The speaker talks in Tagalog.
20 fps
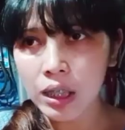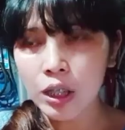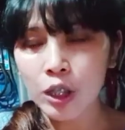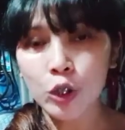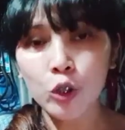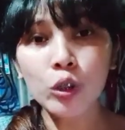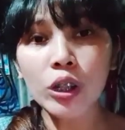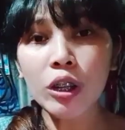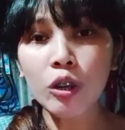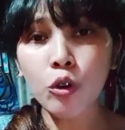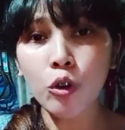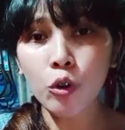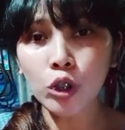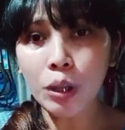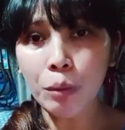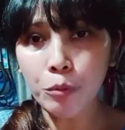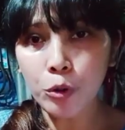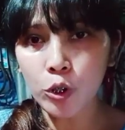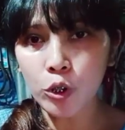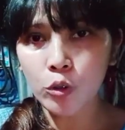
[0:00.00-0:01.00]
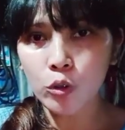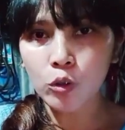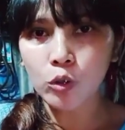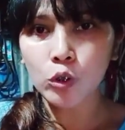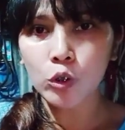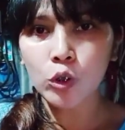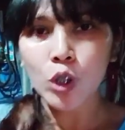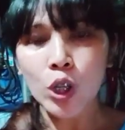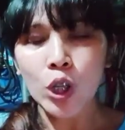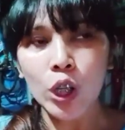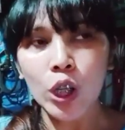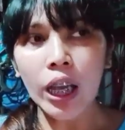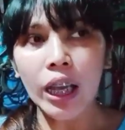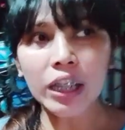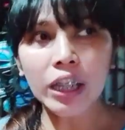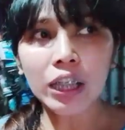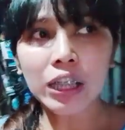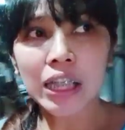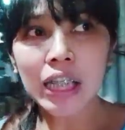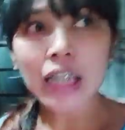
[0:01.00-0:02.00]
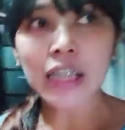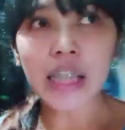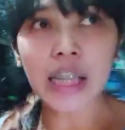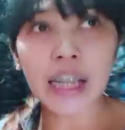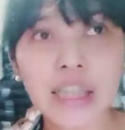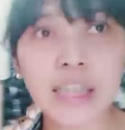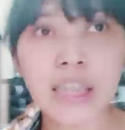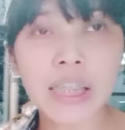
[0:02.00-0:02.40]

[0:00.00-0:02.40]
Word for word: Yung meron rota po, yung ayang sinasakay